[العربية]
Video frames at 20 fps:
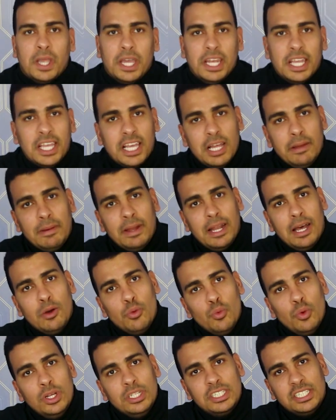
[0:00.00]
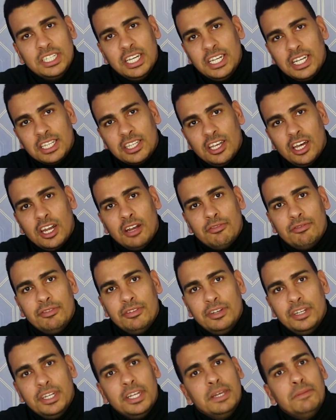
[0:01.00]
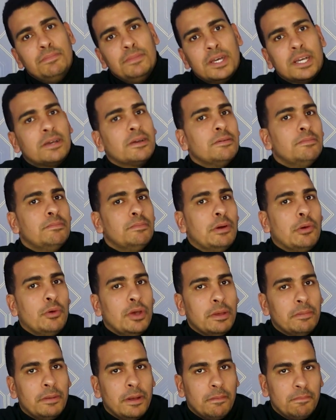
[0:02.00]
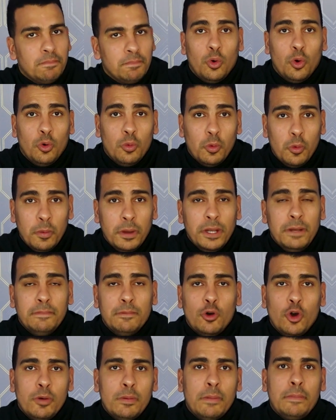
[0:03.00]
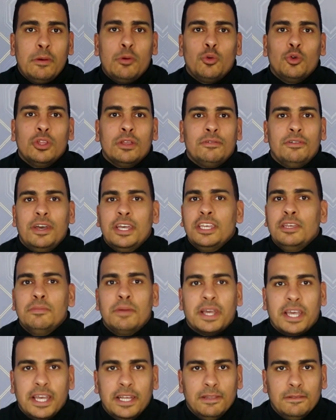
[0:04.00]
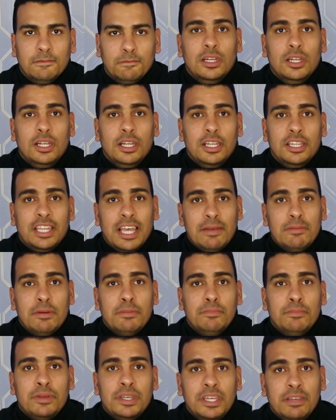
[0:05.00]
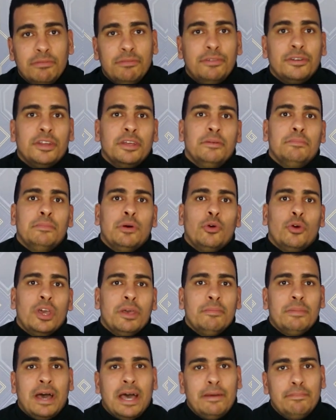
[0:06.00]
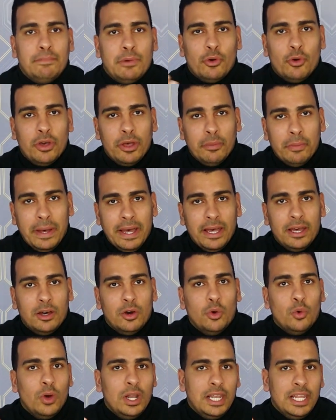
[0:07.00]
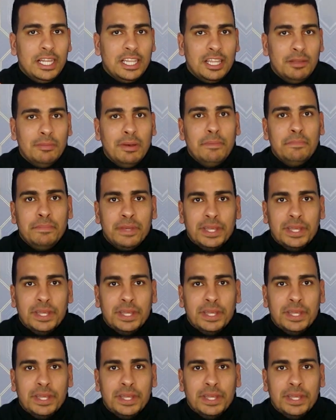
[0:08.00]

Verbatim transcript: خلينا نتكلم على اول ازاي انك تعرف ان ابنك موهبه عموما الموهبه موجوده في اي مكان اللي دايما بيفرق موهبه عن موهبه هو الاهتمام